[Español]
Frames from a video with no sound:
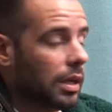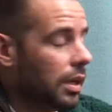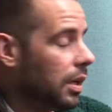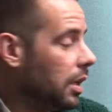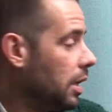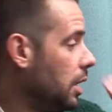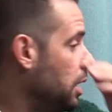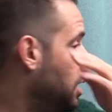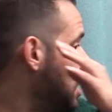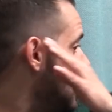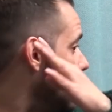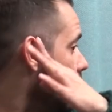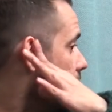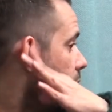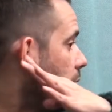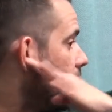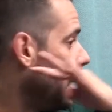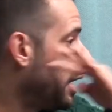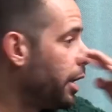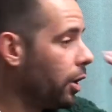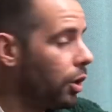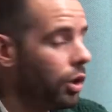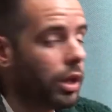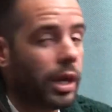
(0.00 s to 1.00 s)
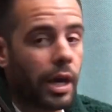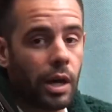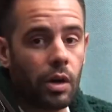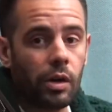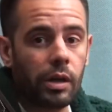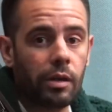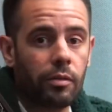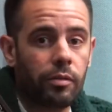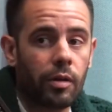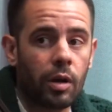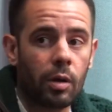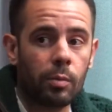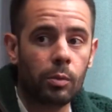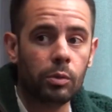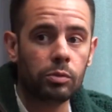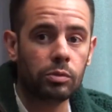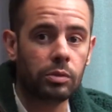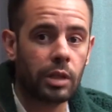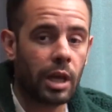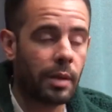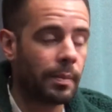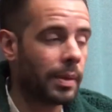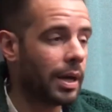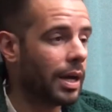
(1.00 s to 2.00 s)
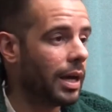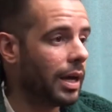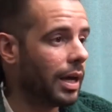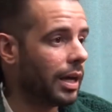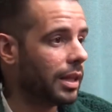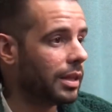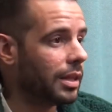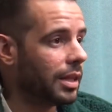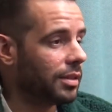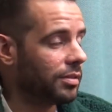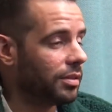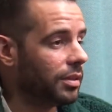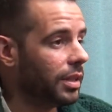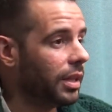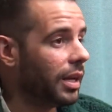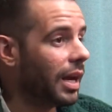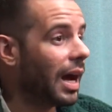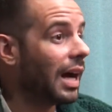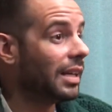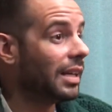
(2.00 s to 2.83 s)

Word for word: Y, y ellos dijeron que fue como un tema decidir